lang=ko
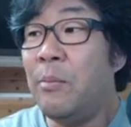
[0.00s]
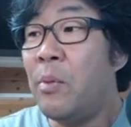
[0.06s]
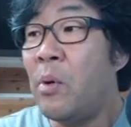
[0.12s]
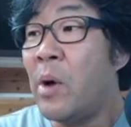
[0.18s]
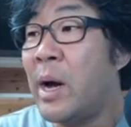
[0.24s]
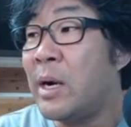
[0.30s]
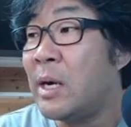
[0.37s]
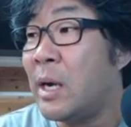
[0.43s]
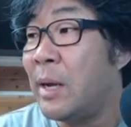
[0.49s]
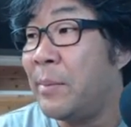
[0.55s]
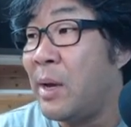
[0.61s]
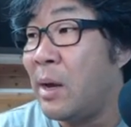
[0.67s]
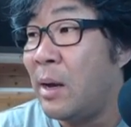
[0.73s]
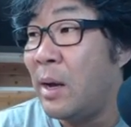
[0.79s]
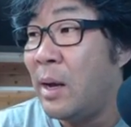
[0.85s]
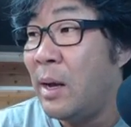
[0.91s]
보완을
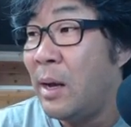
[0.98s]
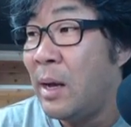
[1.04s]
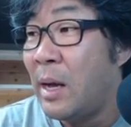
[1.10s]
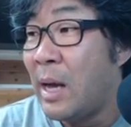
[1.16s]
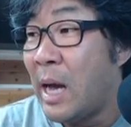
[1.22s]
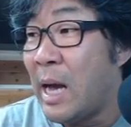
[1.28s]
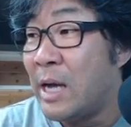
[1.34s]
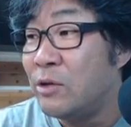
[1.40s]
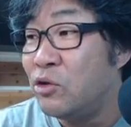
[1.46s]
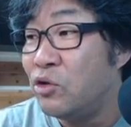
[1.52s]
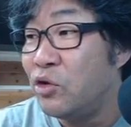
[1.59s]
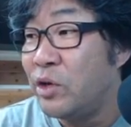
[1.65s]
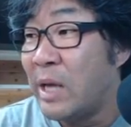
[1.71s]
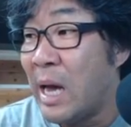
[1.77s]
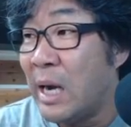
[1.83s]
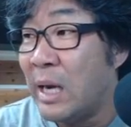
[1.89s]
하면
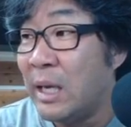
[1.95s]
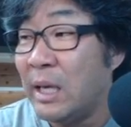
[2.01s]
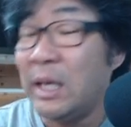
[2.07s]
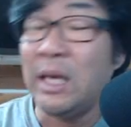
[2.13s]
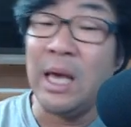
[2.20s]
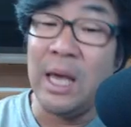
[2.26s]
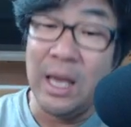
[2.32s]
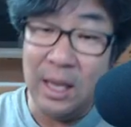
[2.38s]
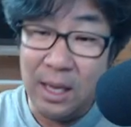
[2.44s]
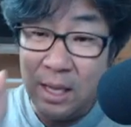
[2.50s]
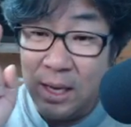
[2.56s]
아주 얇게